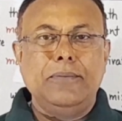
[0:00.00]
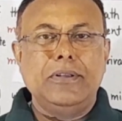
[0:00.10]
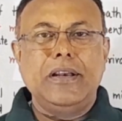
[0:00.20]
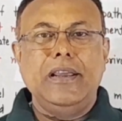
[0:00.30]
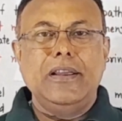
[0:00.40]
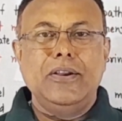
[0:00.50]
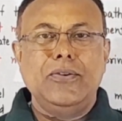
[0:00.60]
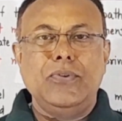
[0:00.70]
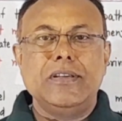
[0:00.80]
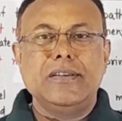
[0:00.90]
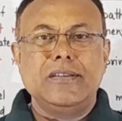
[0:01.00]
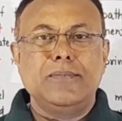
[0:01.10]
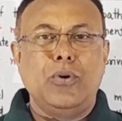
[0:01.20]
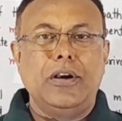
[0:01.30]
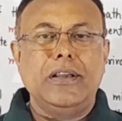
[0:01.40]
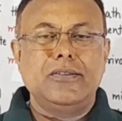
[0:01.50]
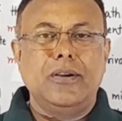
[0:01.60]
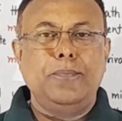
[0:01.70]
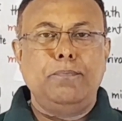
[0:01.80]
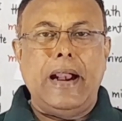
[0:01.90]
number 3 which is politics
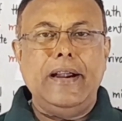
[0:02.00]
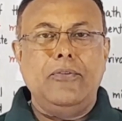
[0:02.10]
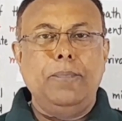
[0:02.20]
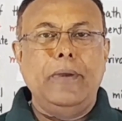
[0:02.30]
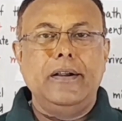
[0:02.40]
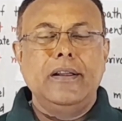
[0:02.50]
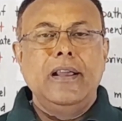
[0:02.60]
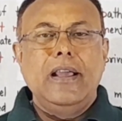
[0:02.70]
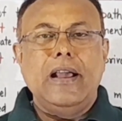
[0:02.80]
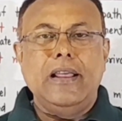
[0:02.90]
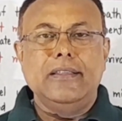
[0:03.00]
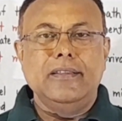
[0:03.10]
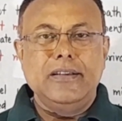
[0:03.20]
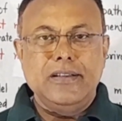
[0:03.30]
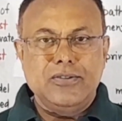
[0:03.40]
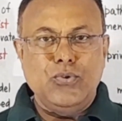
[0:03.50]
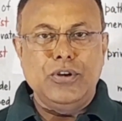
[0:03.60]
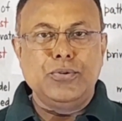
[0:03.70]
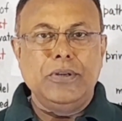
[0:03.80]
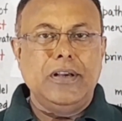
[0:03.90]
of plant development and this is
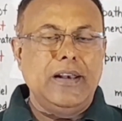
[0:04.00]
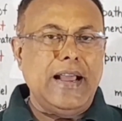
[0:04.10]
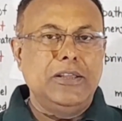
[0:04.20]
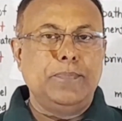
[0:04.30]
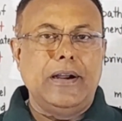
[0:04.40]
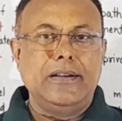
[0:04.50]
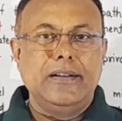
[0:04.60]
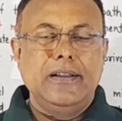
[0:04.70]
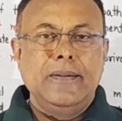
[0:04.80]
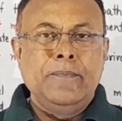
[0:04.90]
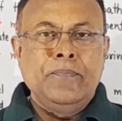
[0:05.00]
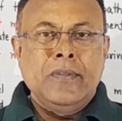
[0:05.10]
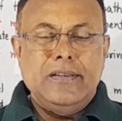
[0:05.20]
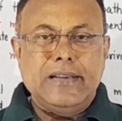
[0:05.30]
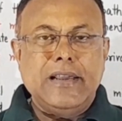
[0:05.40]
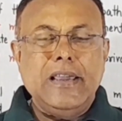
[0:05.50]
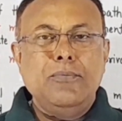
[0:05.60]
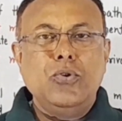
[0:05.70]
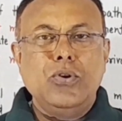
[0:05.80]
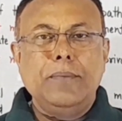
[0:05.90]
going to be the ninth part. जैसा कि
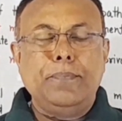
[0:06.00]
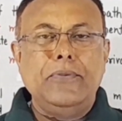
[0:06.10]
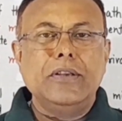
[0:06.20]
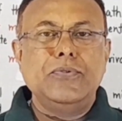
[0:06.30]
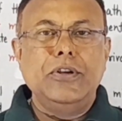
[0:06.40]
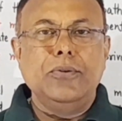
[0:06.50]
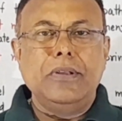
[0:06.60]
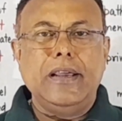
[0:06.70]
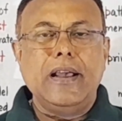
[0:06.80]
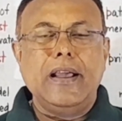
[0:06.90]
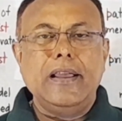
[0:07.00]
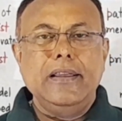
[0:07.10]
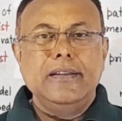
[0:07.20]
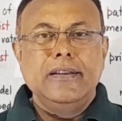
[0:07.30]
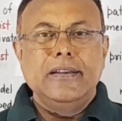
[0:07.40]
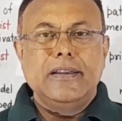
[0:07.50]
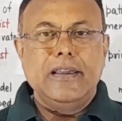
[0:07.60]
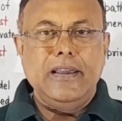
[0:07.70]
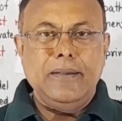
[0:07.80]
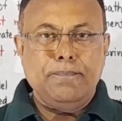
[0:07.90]
हम लोगों ने प्रीवियस वीडियो में देखा है
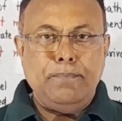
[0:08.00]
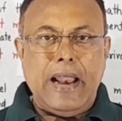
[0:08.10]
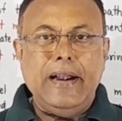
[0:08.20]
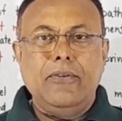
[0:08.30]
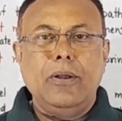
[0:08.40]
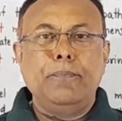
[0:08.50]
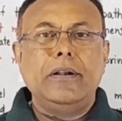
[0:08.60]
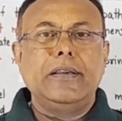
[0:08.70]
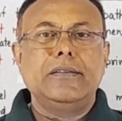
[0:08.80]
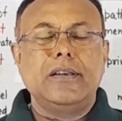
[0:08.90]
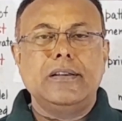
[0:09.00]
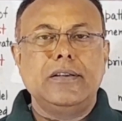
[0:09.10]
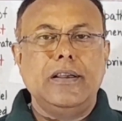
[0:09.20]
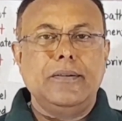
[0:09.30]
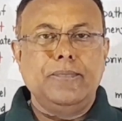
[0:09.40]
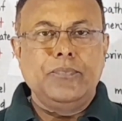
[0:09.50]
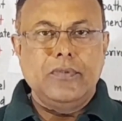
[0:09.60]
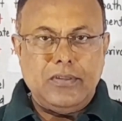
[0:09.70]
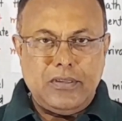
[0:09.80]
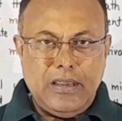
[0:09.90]
कि प्लान डेवलपमेंट किस तरह से
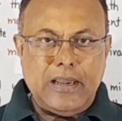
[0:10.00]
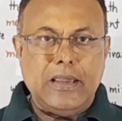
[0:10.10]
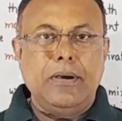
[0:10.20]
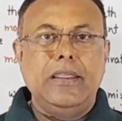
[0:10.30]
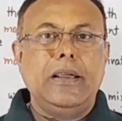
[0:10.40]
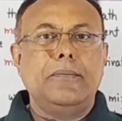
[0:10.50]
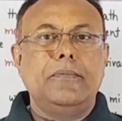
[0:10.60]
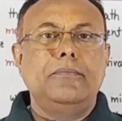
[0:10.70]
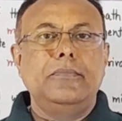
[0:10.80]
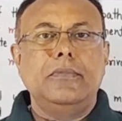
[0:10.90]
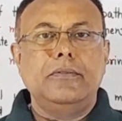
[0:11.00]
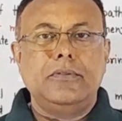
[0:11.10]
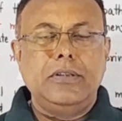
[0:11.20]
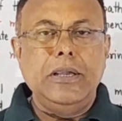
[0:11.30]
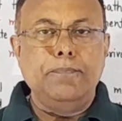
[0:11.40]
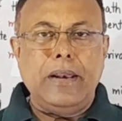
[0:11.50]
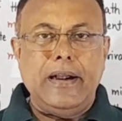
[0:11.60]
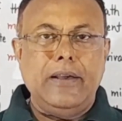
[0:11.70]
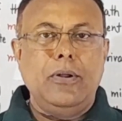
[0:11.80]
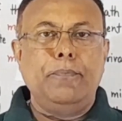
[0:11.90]
एक के बाद एक तीन
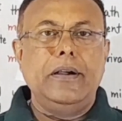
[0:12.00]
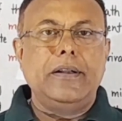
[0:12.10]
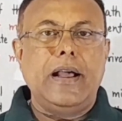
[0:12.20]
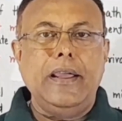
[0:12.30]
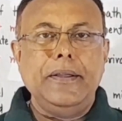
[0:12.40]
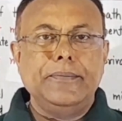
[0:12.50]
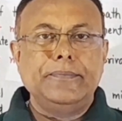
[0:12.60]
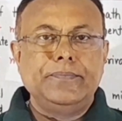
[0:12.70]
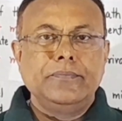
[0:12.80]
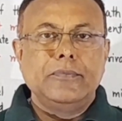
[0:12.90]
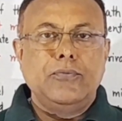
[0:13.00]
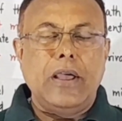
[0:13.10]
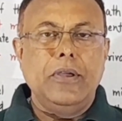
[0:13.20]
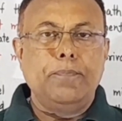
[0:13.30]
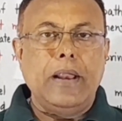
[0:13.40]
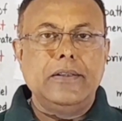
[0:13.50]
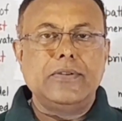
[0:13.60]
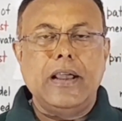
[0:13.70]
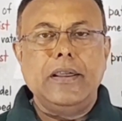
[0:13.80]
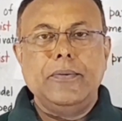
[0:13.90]
प्लान डेवलपमेंट आए फाइव ईयर
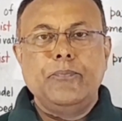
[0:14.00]
प्लान्स आए